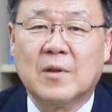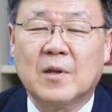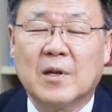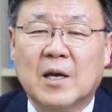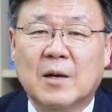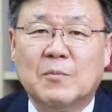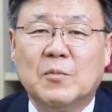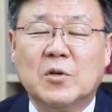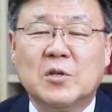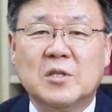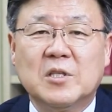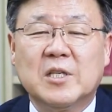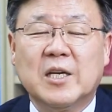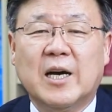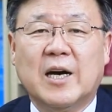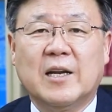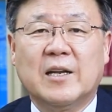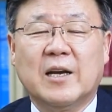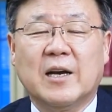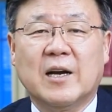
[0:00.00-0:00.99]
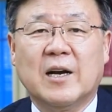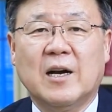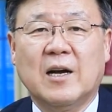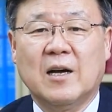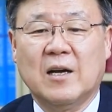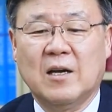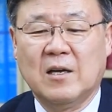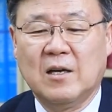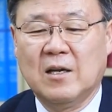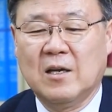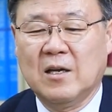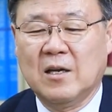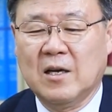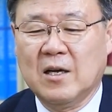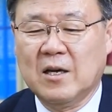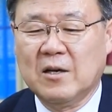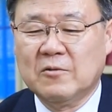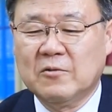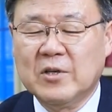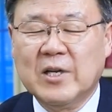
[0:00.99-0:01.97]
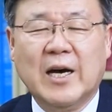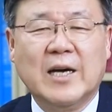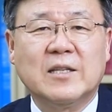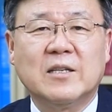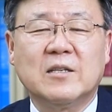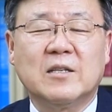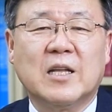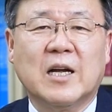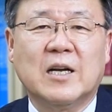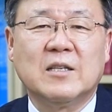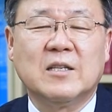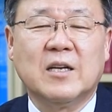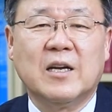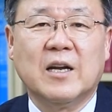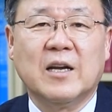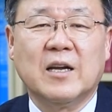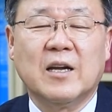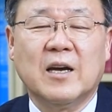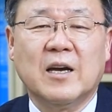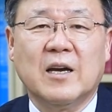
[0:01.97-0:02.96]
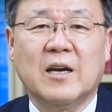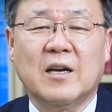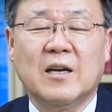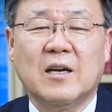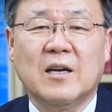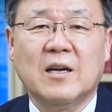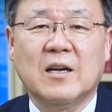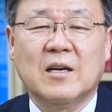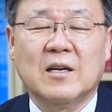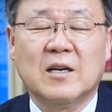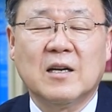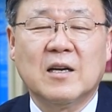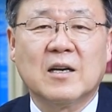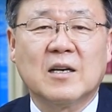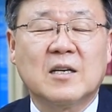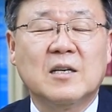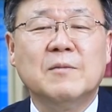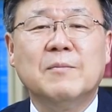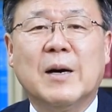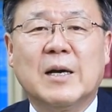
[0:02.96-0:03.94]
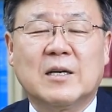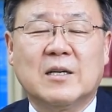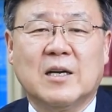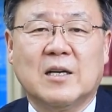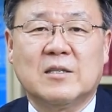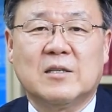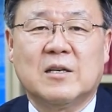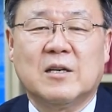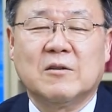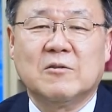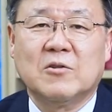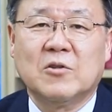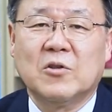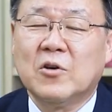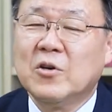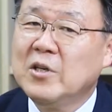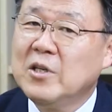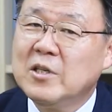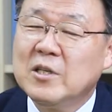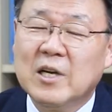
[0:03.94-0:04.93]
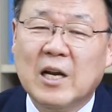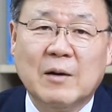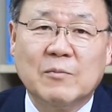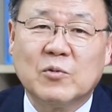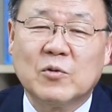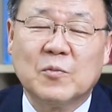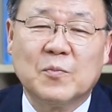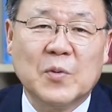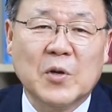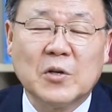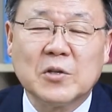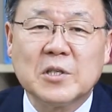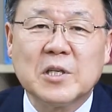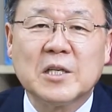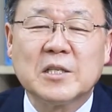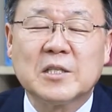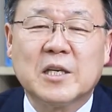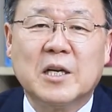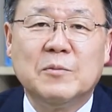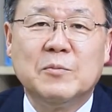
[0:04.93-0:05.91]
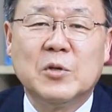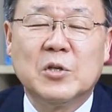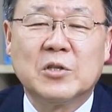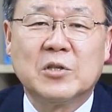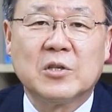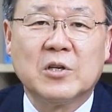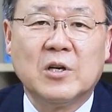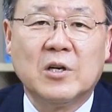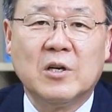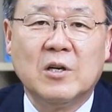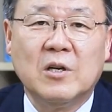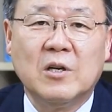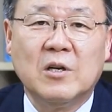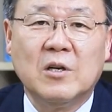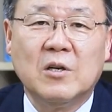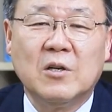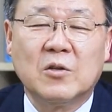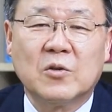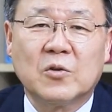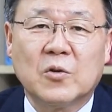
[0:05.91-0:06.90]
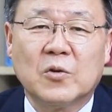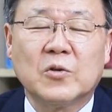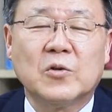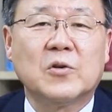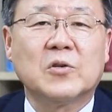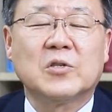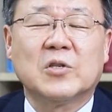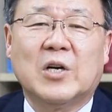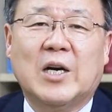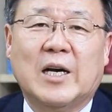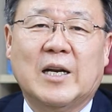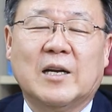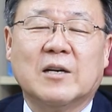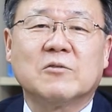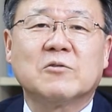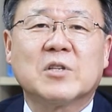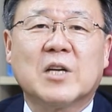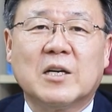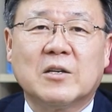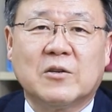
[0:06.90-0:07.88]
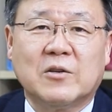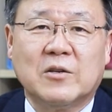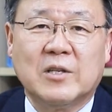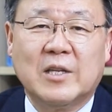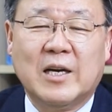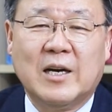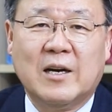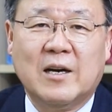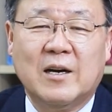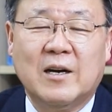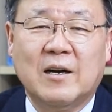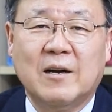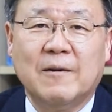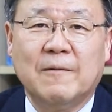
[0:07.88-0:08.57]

한 번은 제 아내가 아, 우리 아들, 딸들에게 그 말을 하더라고요. 너희는 앞으로 평생 살면서 돈 걱정 안 하고 살 거다.